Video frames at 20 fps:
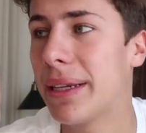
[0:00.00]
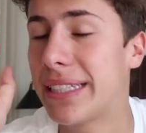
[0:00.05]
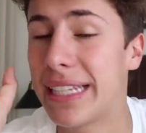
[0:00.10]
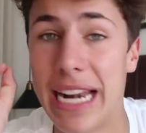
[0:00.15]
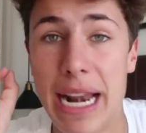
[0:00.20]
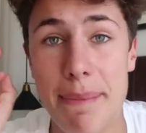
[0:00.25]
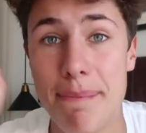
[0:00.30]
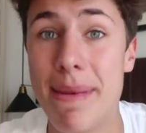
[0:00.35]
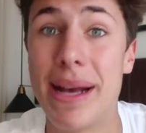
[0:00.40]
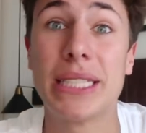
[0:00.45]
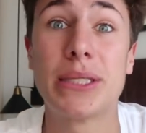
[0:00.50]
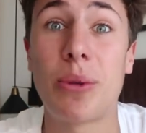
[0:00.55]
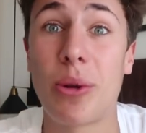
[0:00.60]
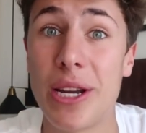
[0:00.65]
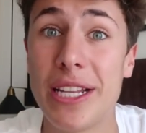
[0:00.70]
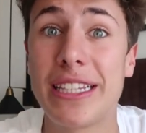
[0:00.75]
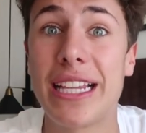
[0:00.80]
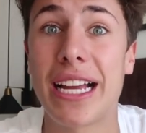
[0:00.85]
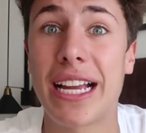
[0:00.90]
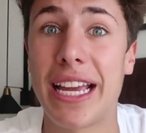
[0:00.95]
va a ser la más
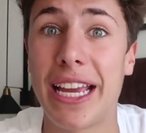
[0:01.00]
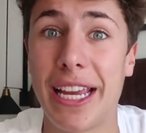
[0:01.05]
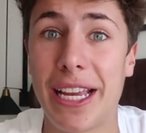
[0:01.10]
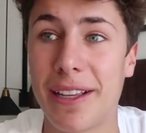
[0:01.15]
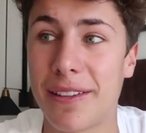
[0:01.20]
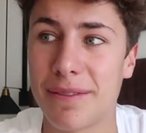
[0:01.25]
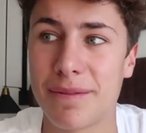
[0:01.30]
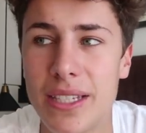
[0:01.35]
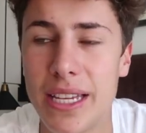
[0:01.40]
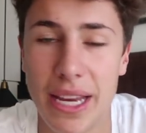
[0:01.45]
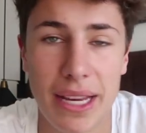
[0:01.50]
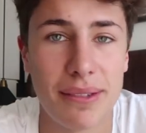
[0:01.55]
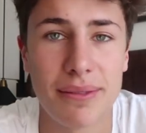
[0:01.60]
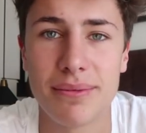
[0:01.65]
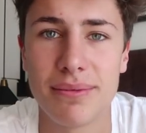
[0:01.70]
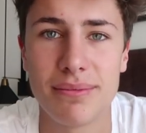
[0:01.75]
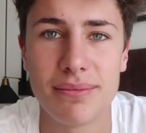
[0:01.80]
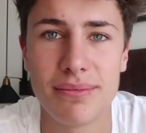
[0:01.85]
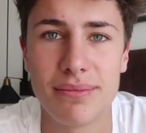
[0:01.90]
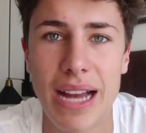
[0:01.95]
bonita que se
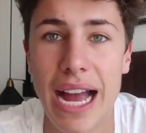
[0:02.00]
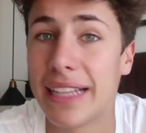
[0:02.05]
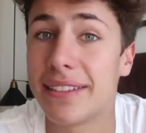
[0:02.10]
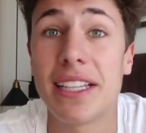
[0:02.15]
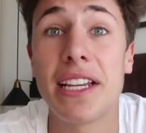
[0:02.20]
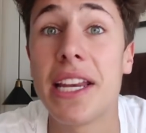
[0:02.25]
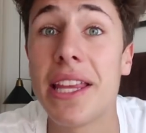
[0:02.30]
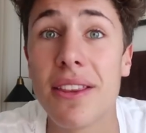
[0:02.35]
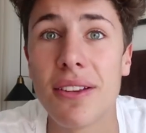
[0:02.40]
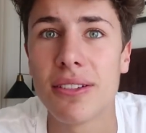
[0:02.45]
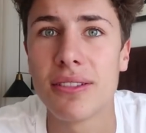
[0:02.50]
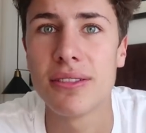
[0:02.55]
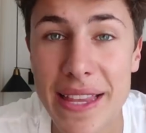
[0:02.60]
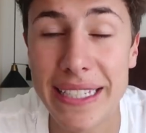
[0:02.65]
ha tenido.